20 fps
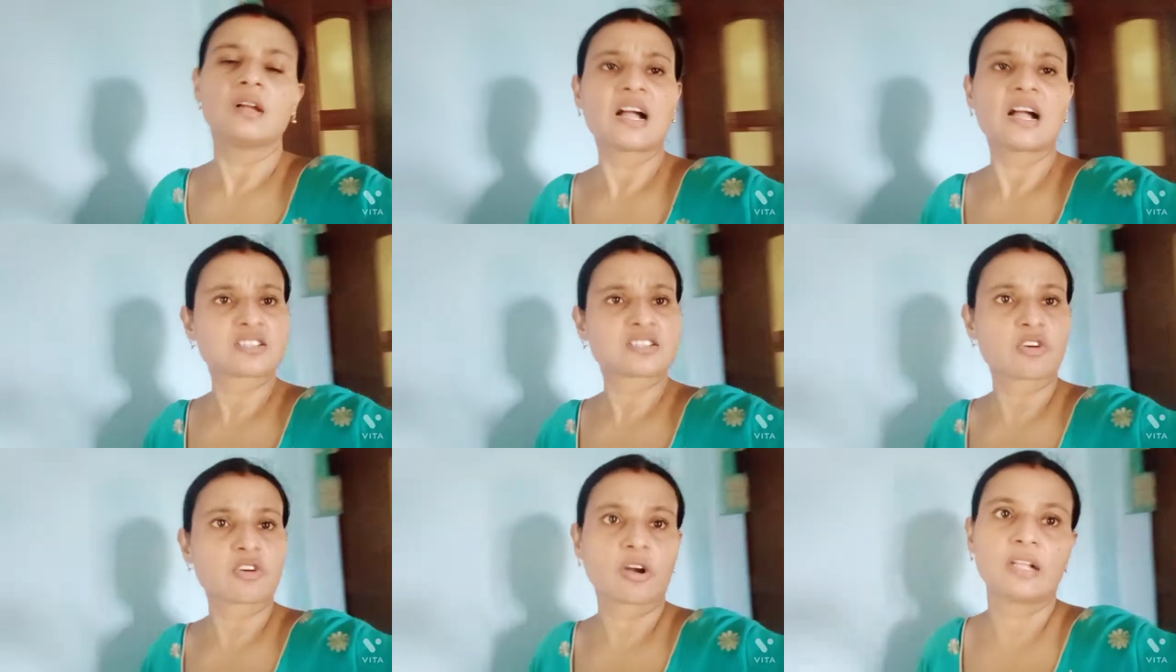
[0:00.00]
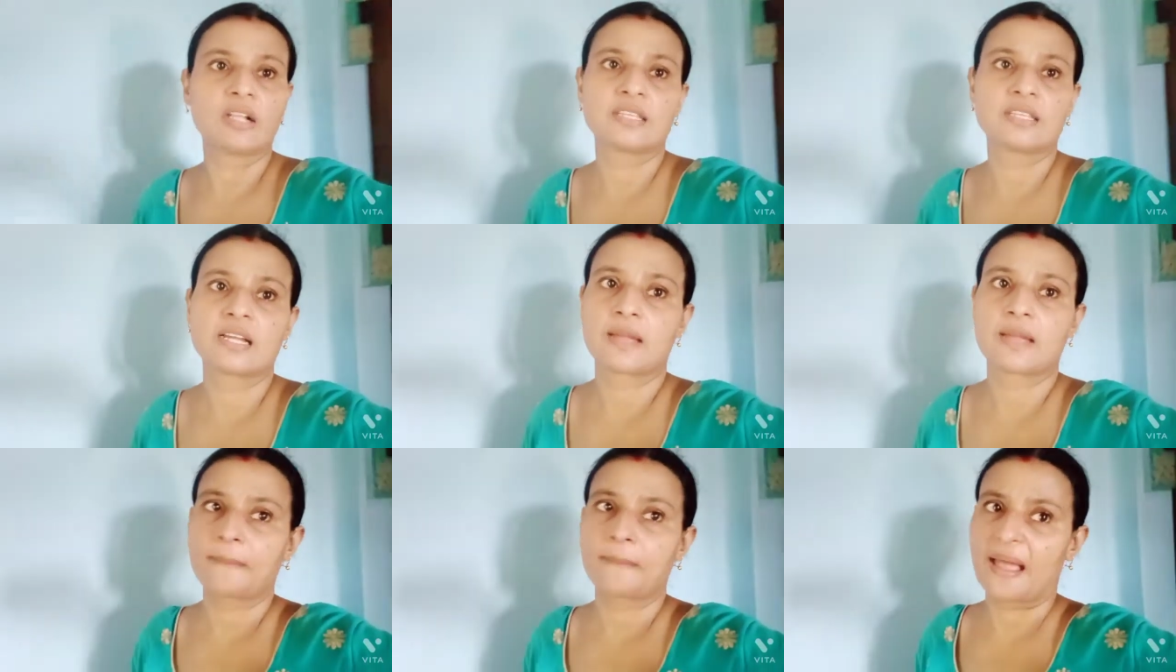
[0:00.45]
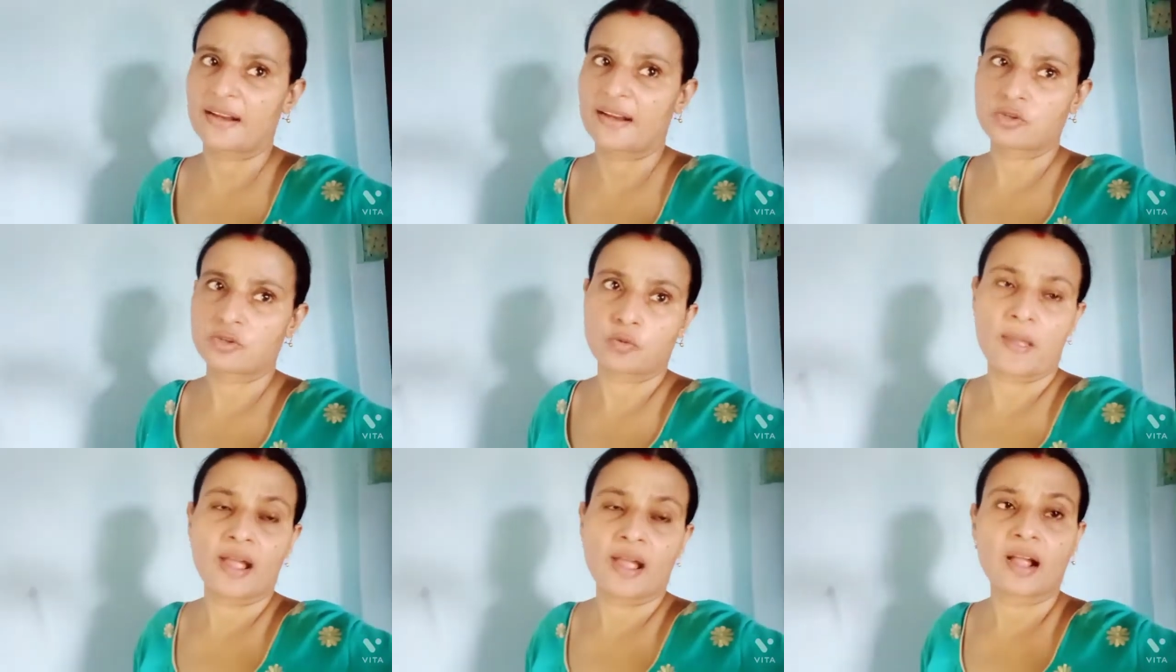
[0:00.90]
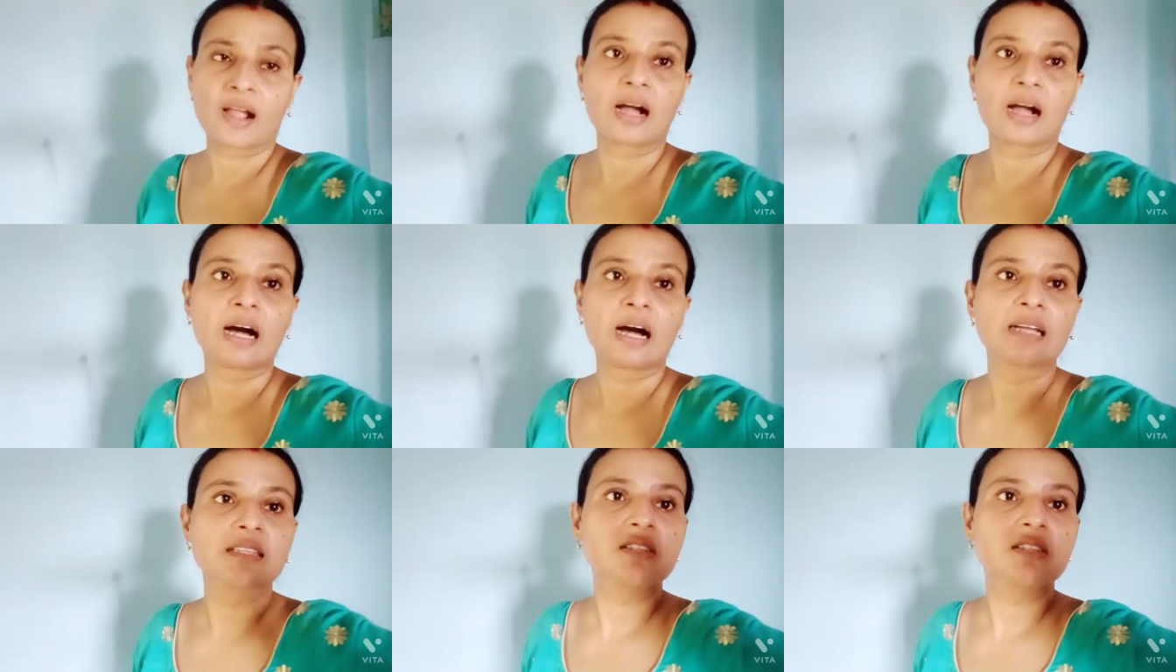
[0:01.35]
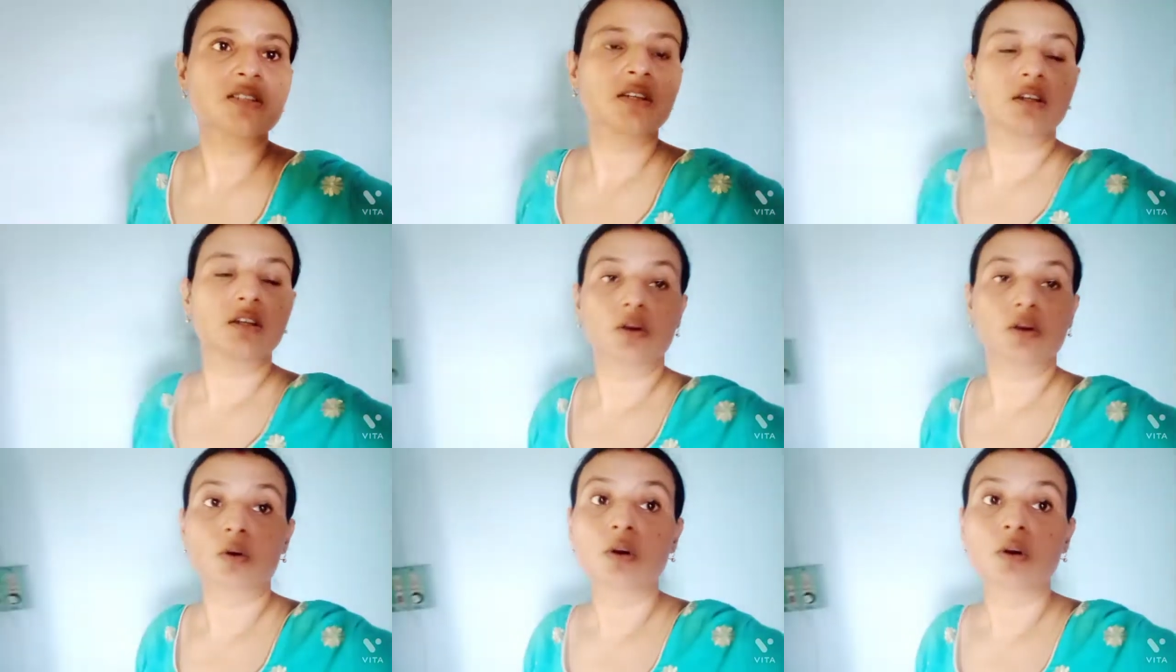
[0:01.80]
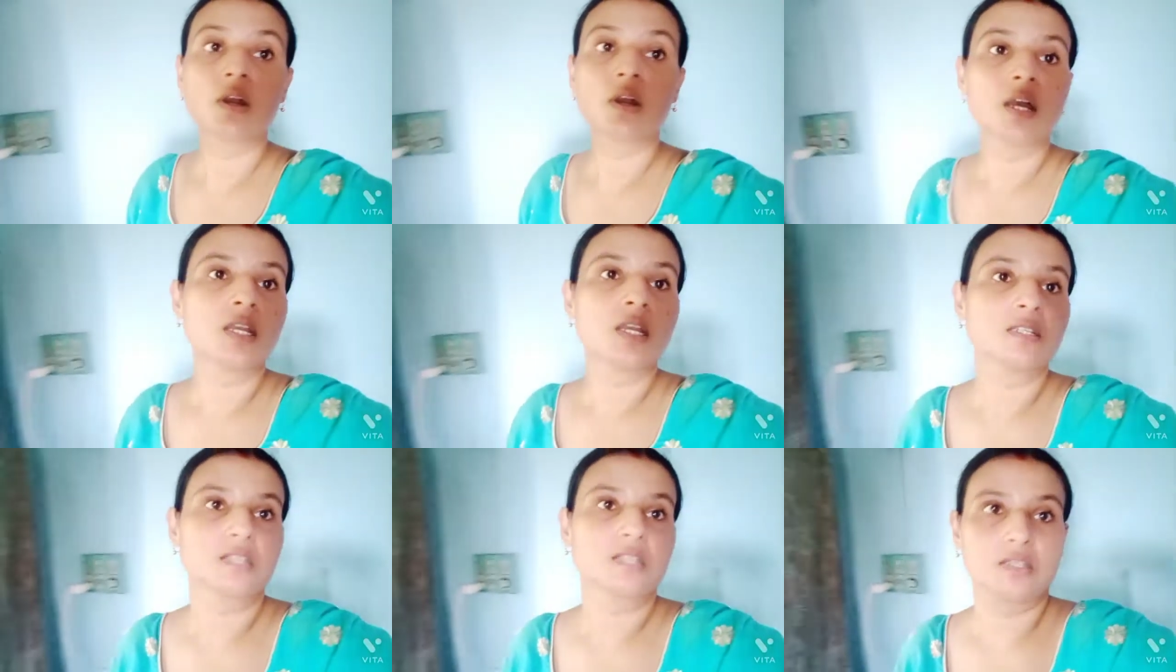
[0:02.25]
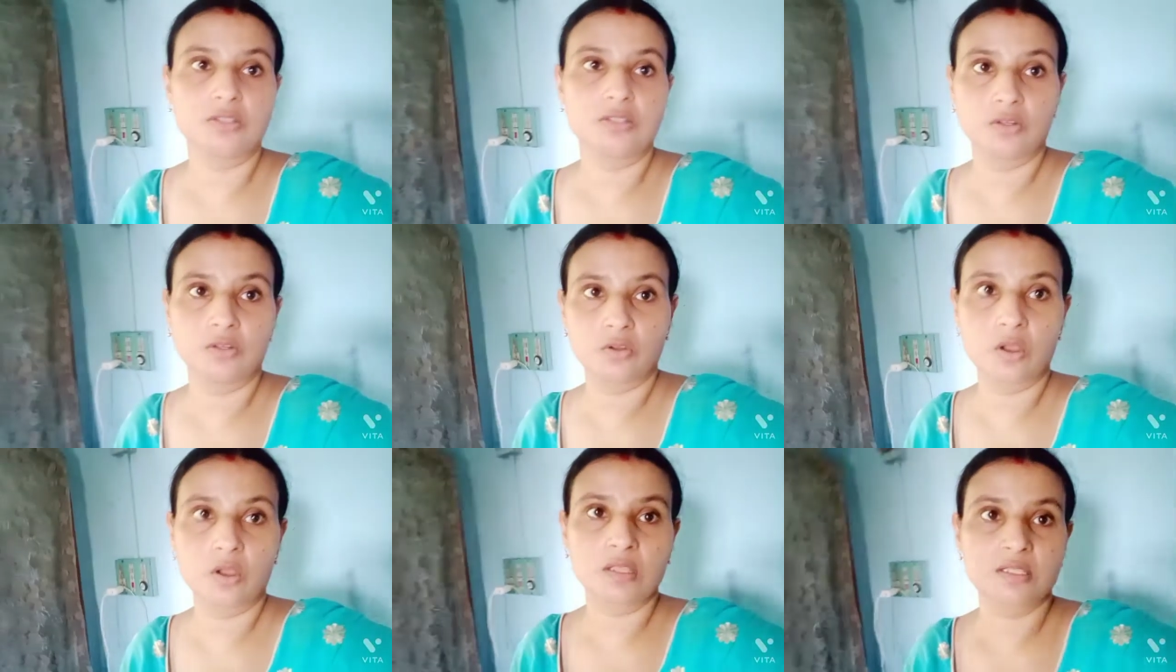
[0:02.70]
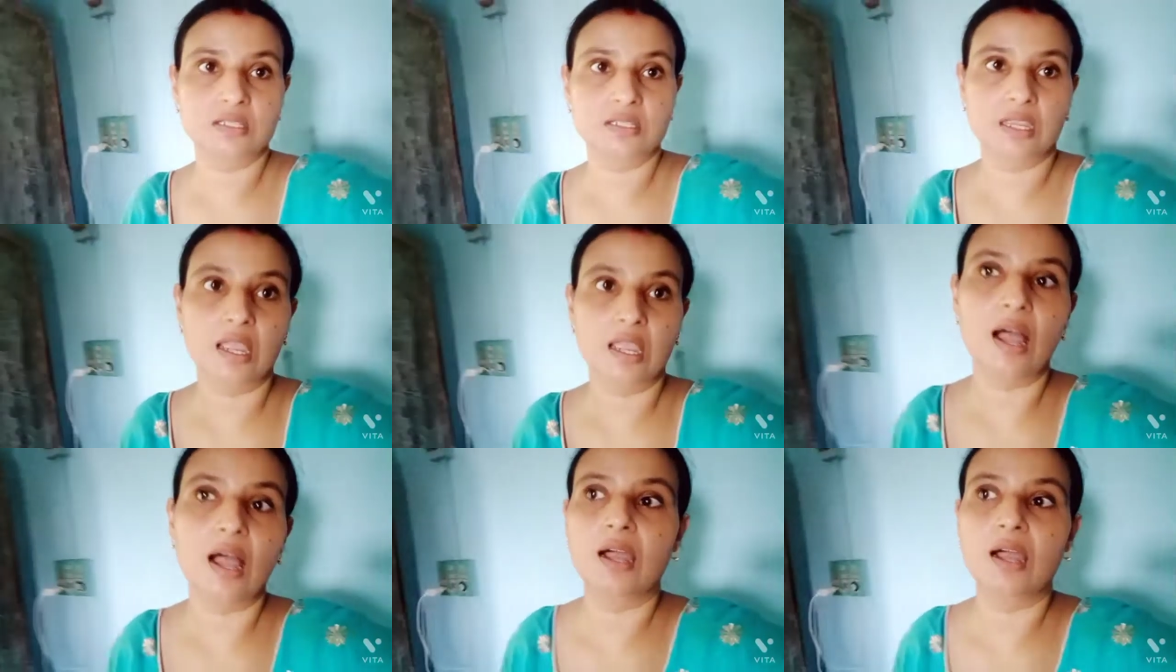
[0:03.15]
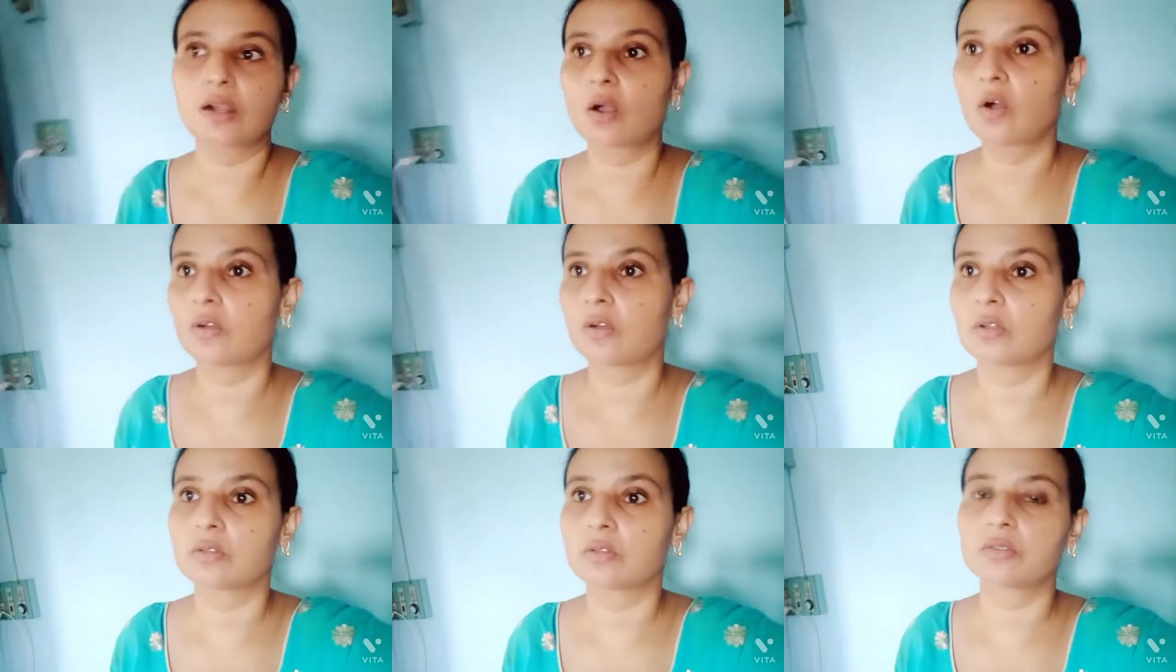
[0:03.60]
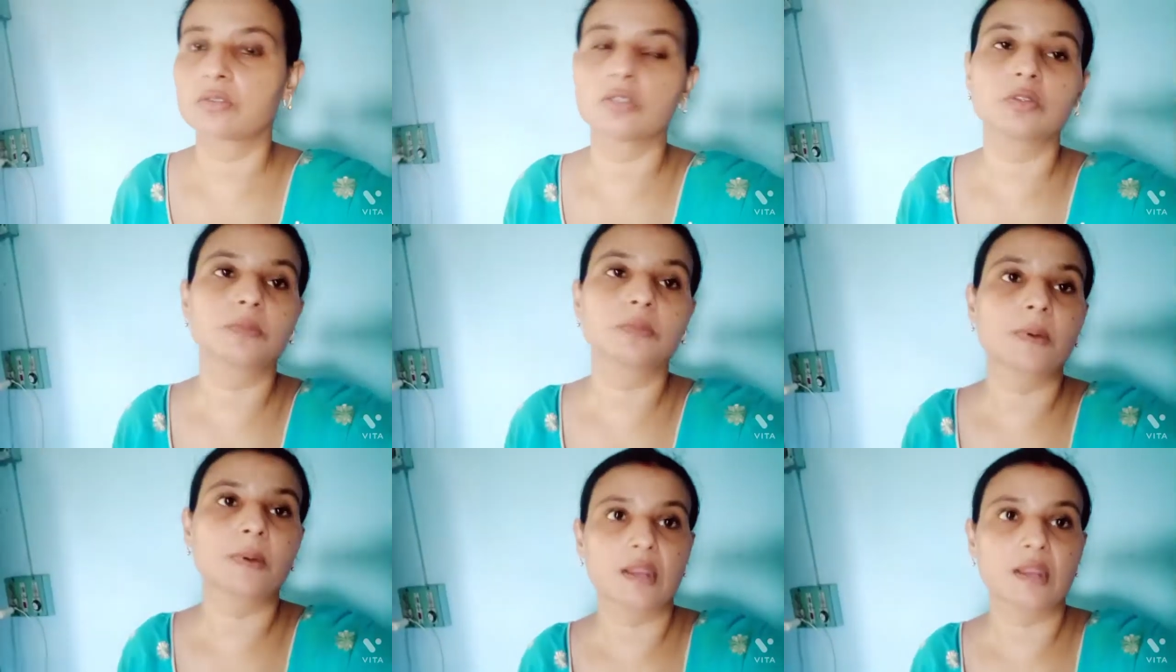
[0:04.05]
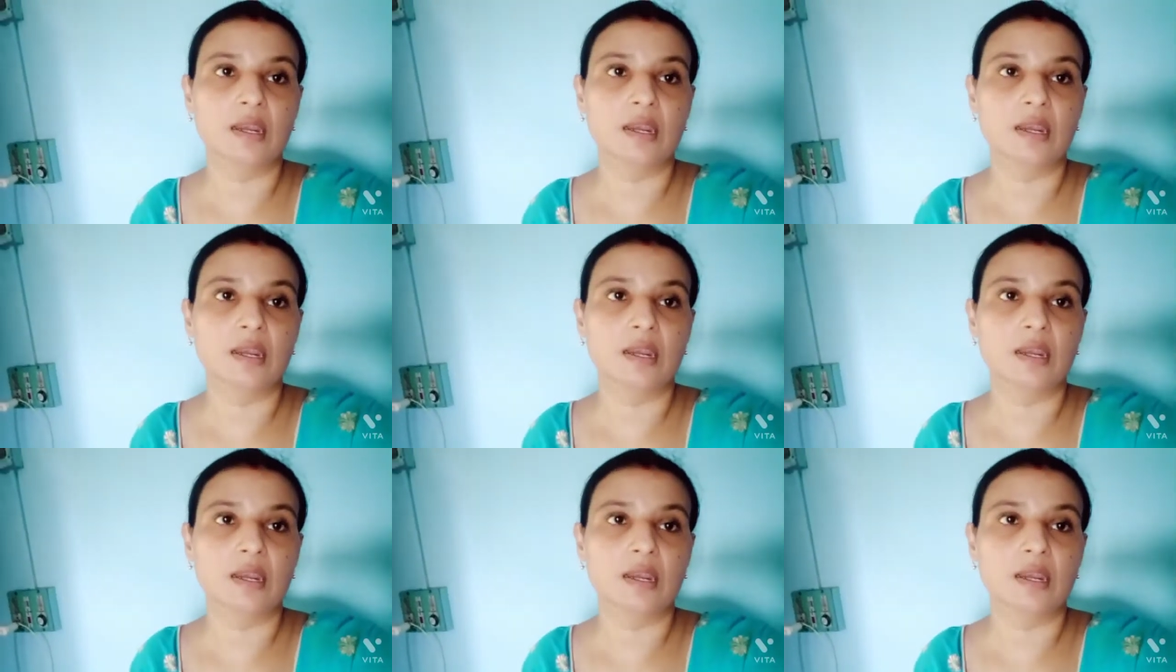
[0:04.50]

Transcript: সকাল থেকে ব্যাক টু ব্যাক কাজ ছিল সেজন্য আজকে আর অন হতেও পারিনি